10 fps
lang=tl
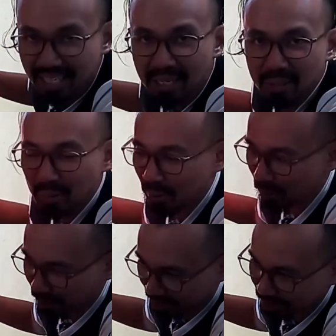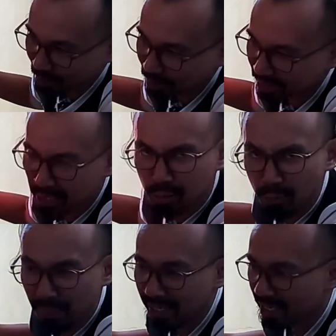ng gulong dito sa
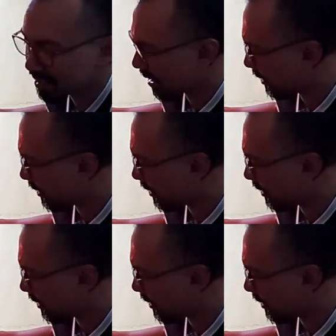likod. Parehas